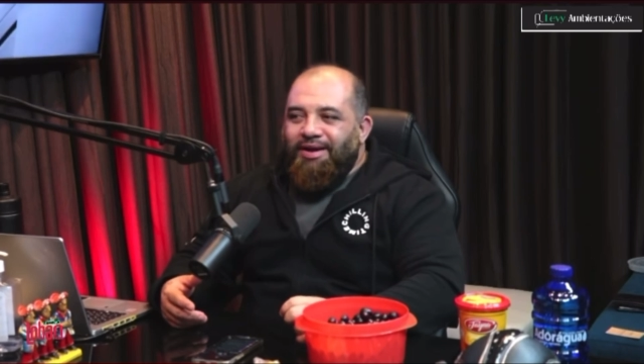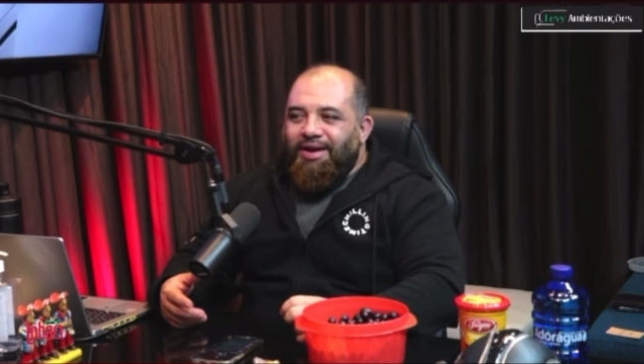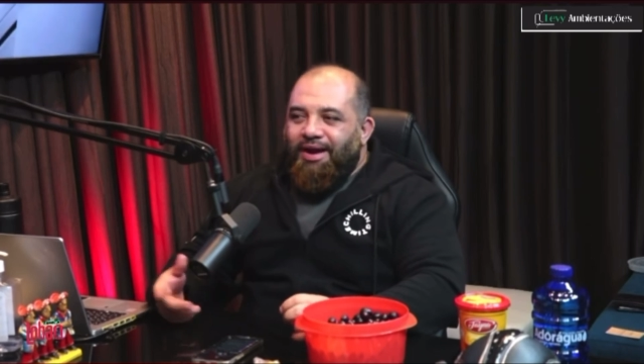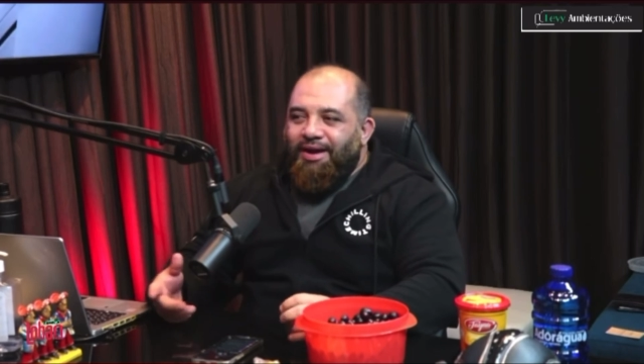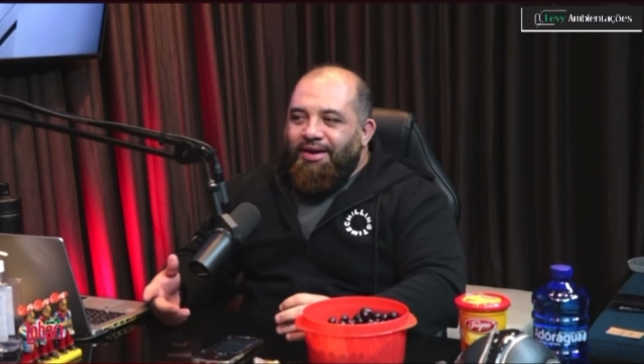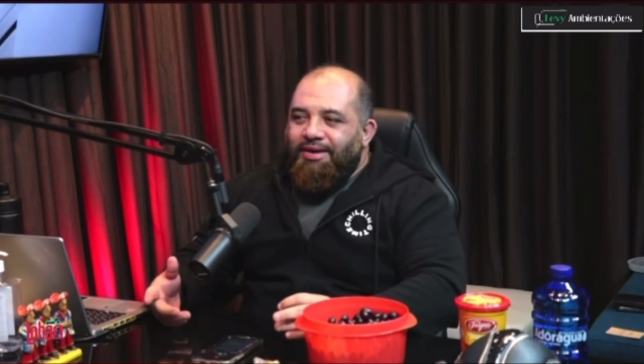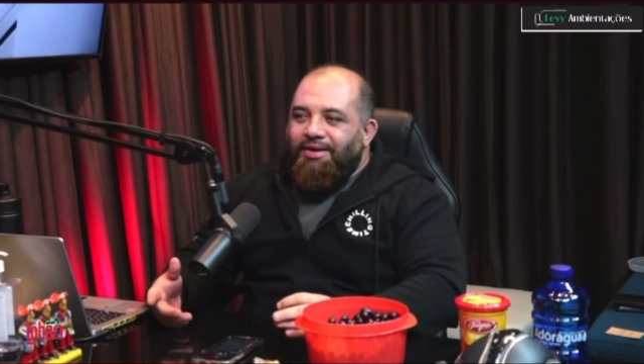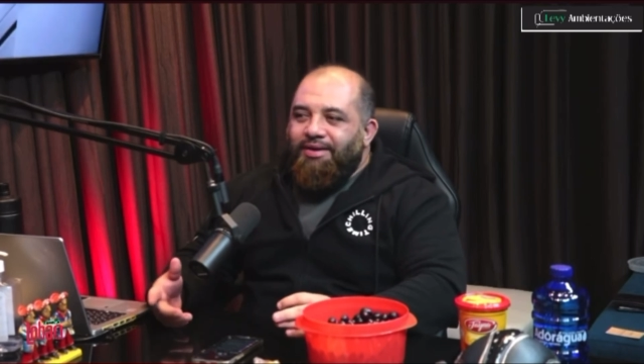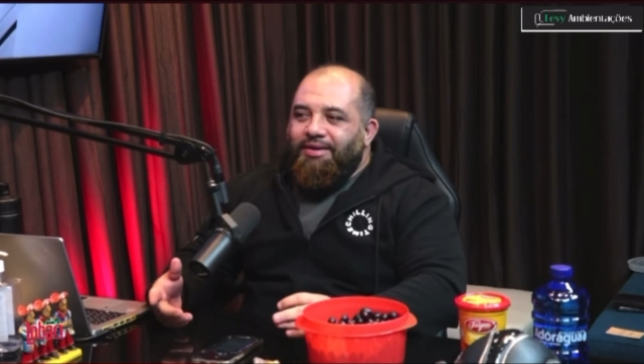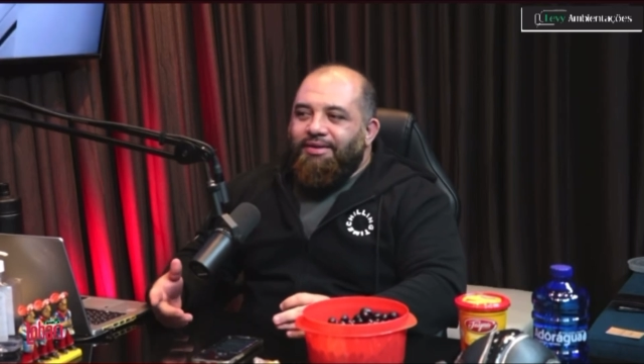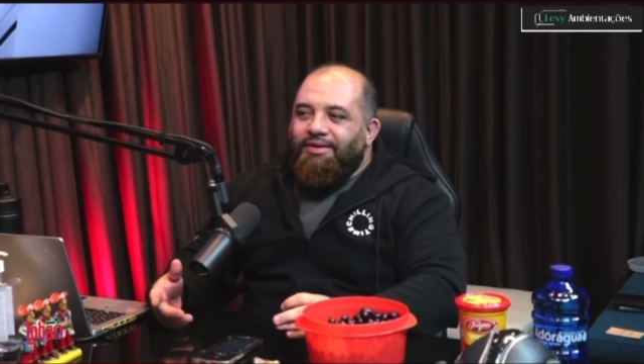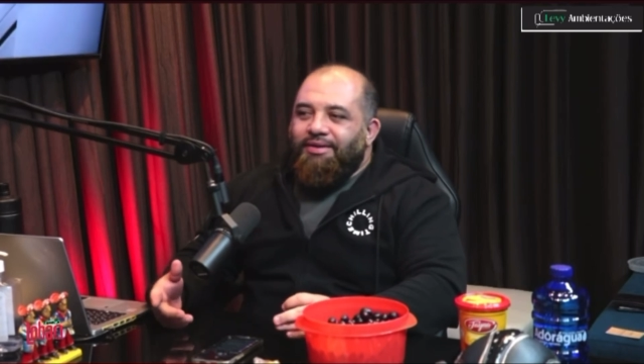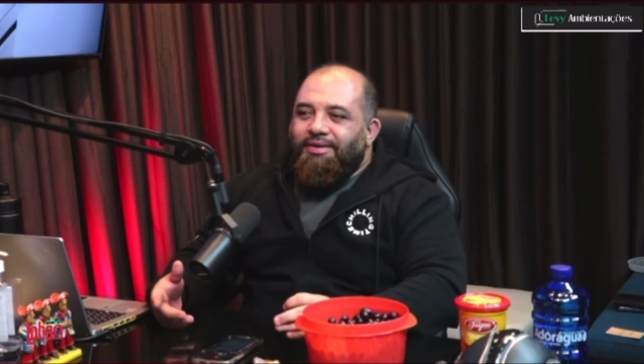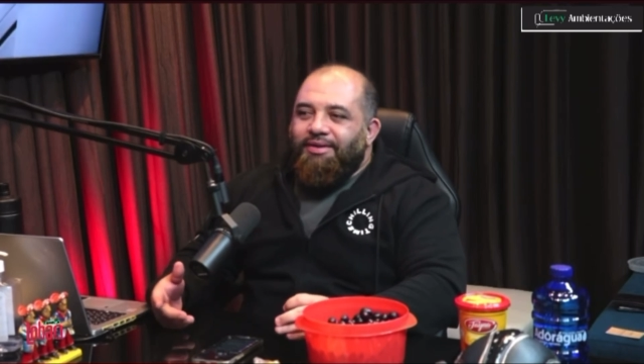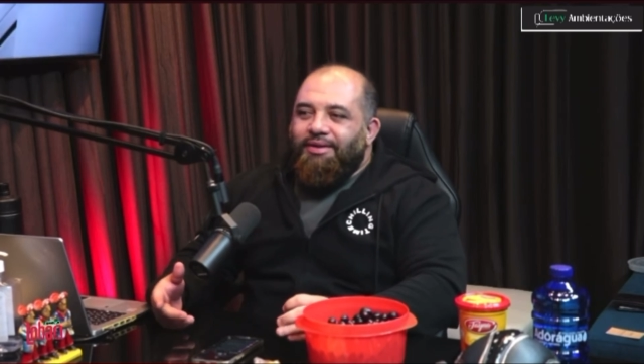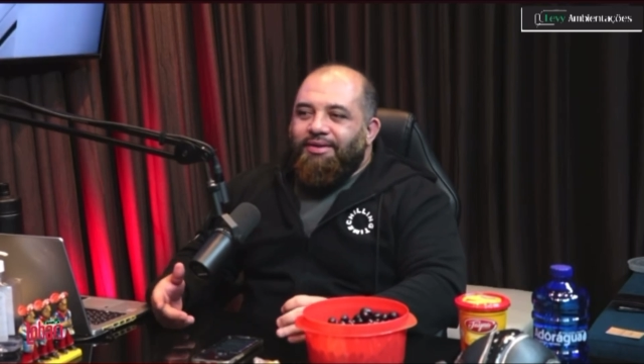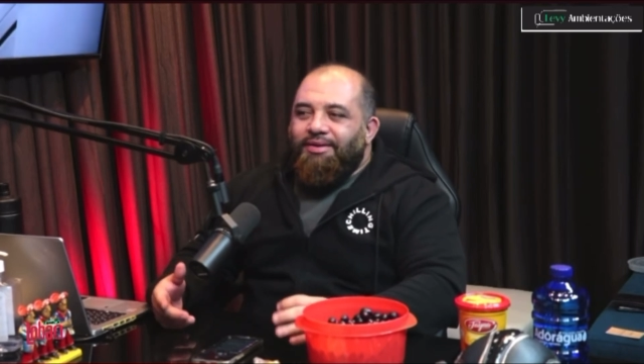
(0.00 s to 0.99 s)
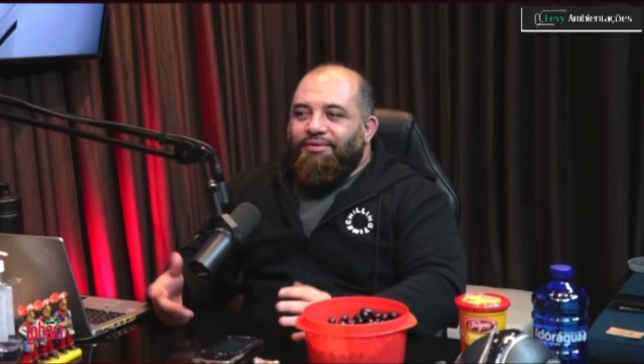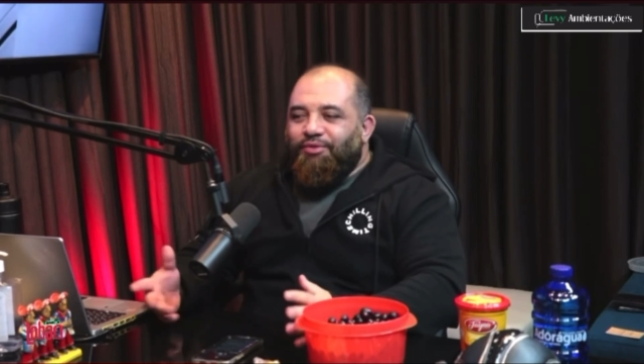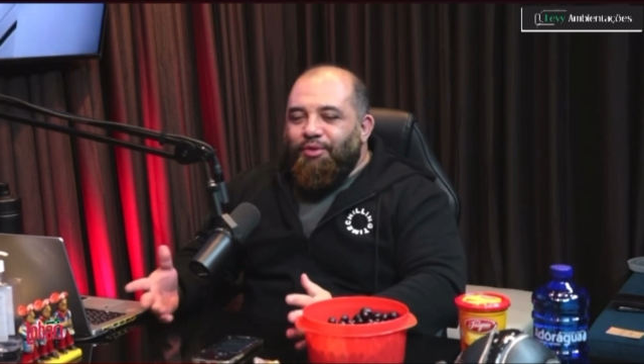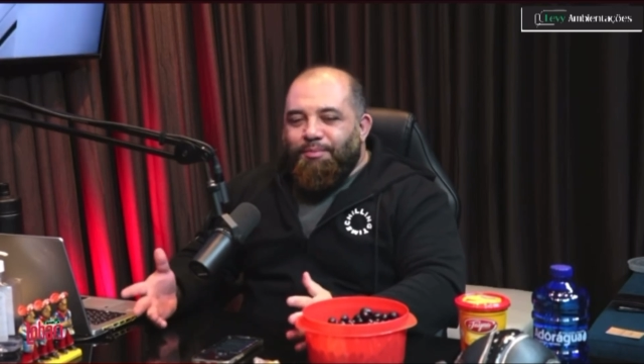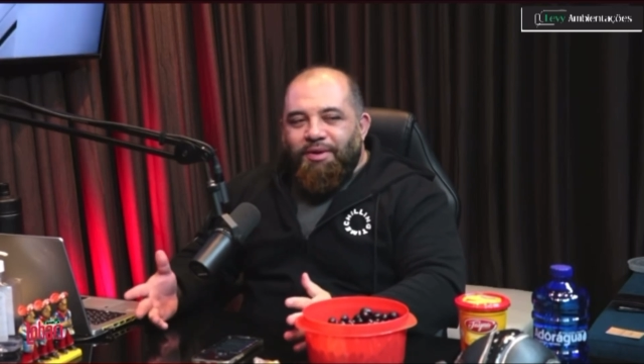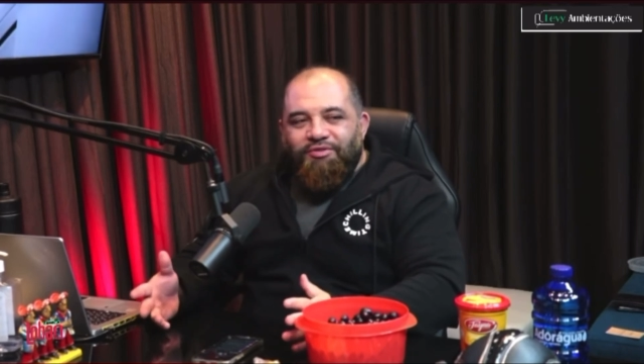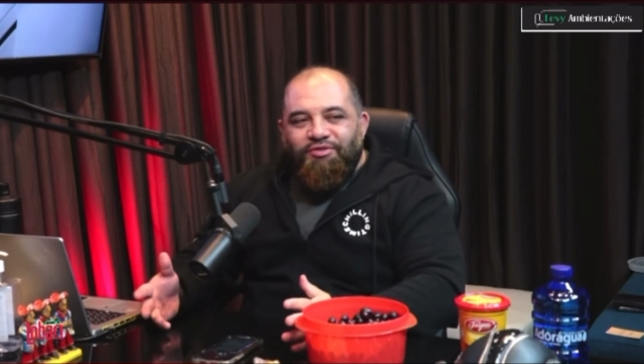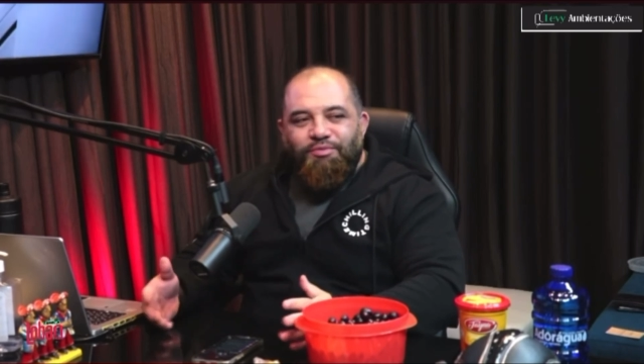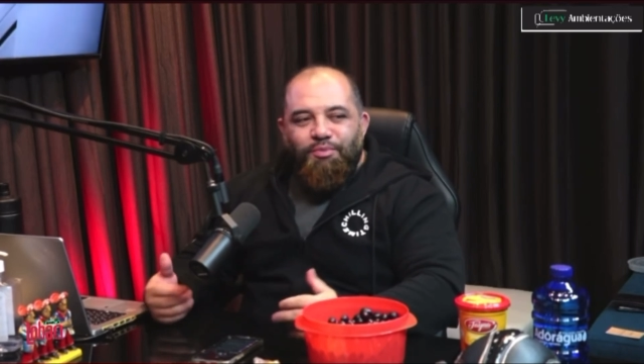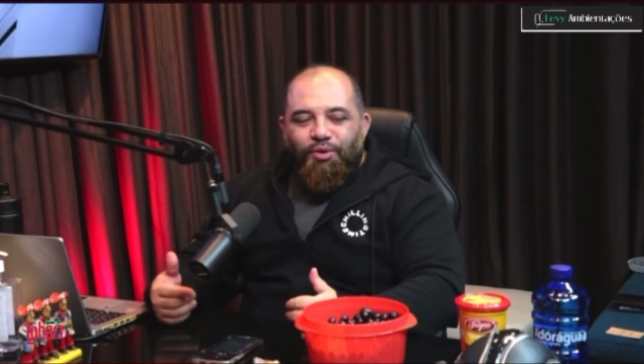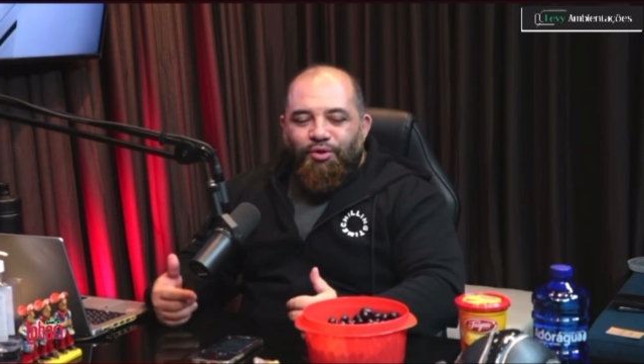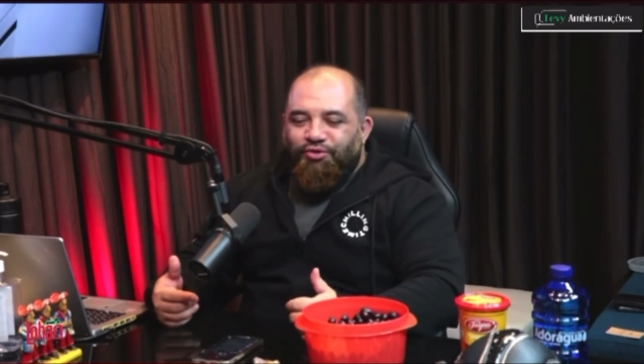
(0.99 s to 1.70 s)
E aí foi pra cima,